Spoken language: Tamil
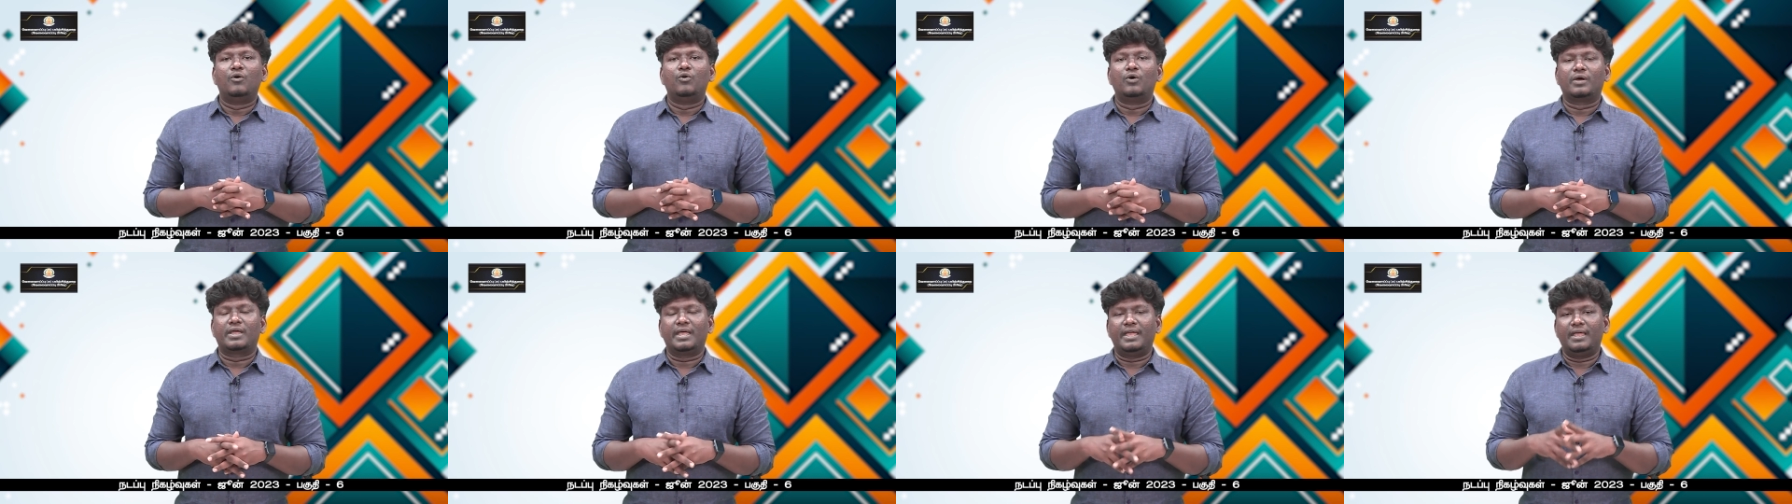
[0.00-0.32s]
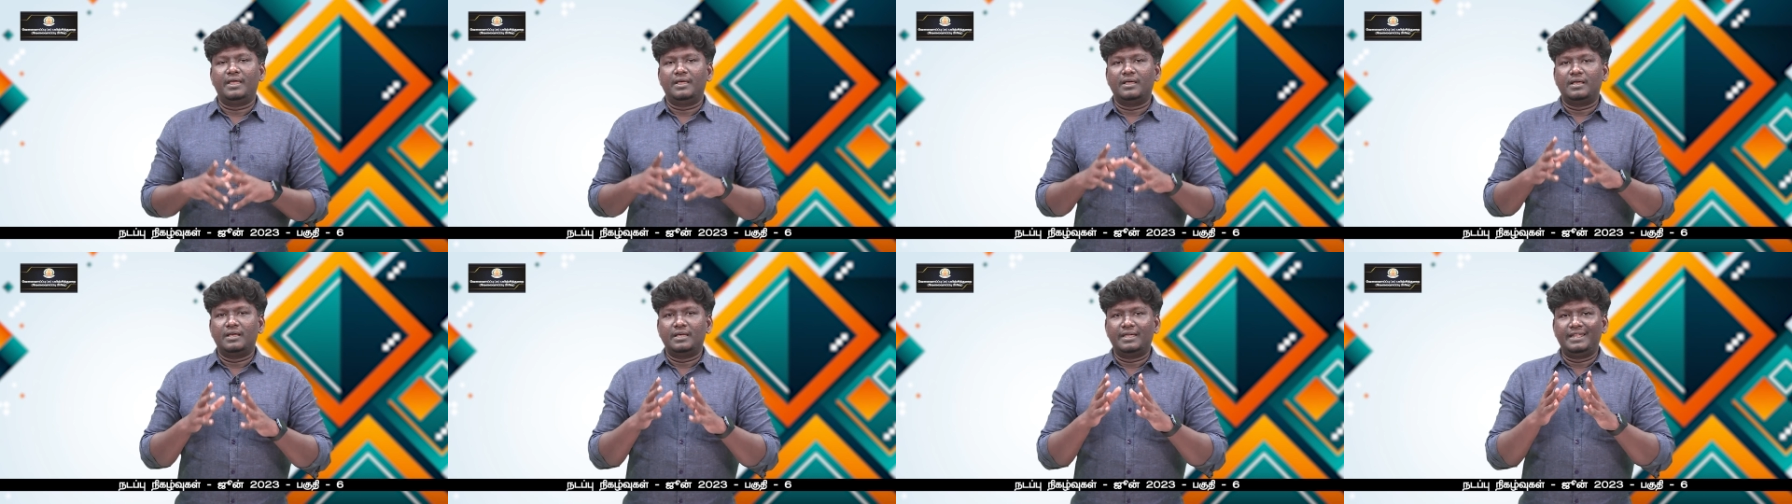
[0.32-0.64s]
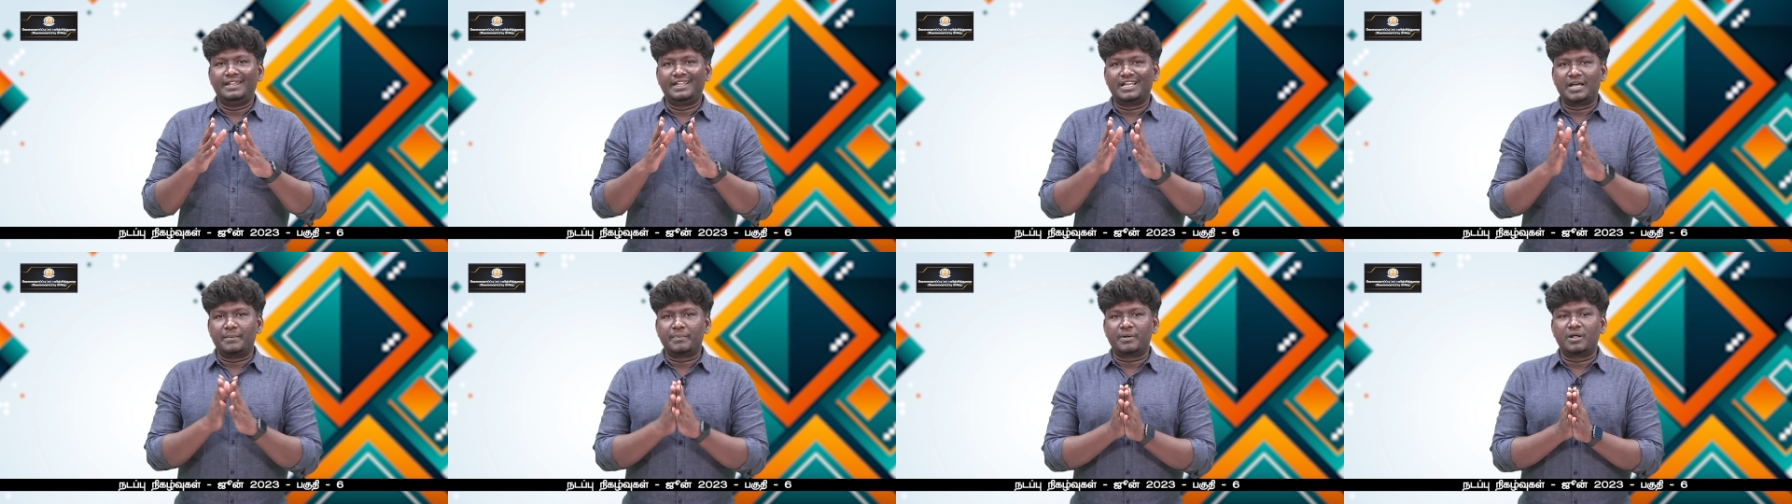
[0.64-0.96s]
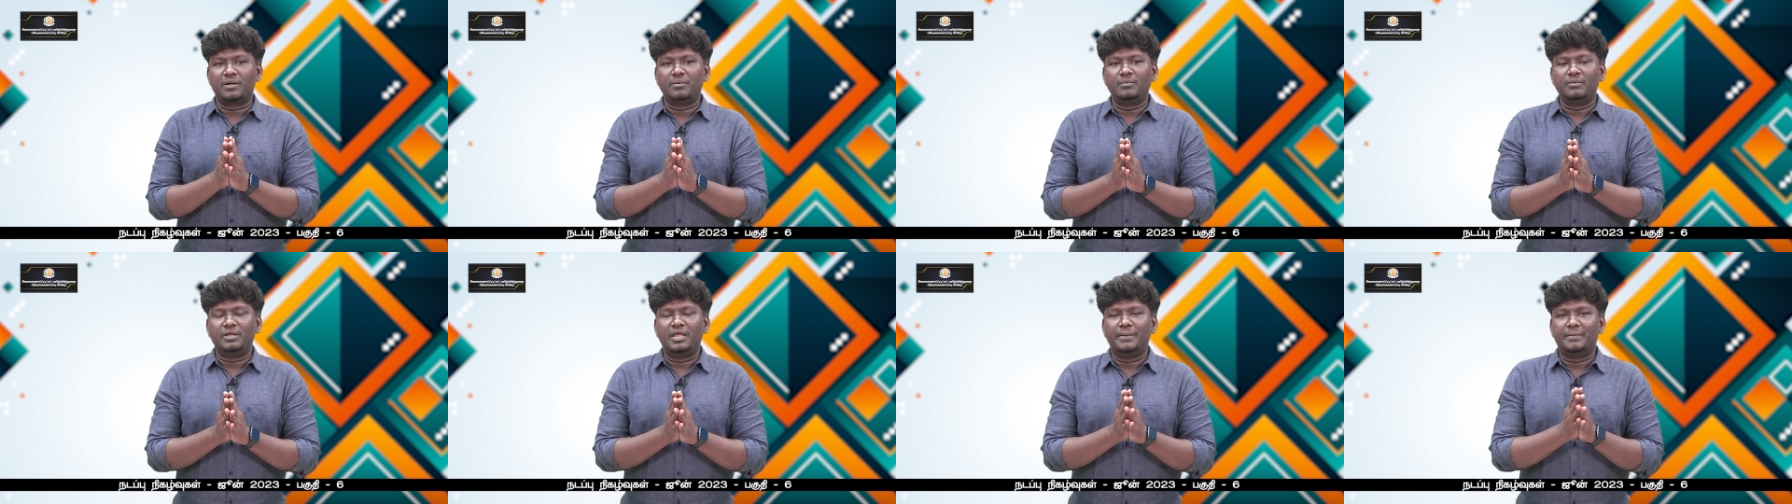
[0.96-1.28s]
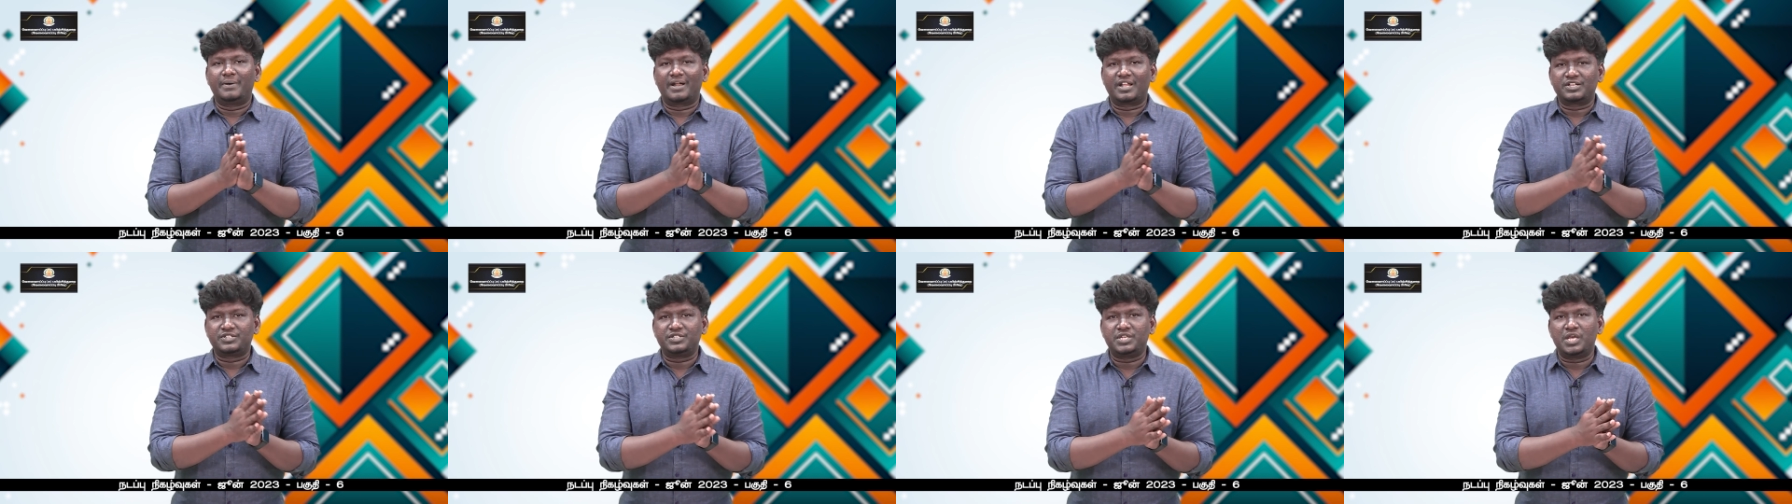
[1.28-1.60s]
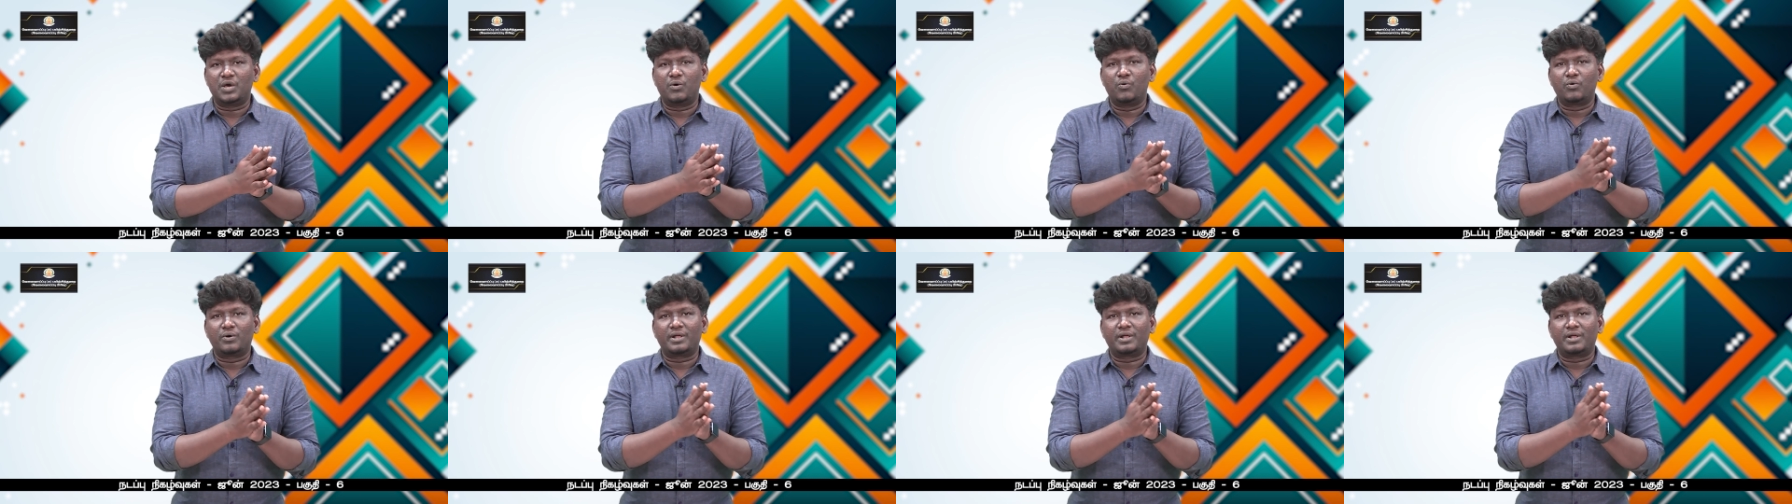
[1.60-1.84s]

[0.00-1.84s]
ஓகே இதுக்கப்புறம் இப்போ ரஷ்யா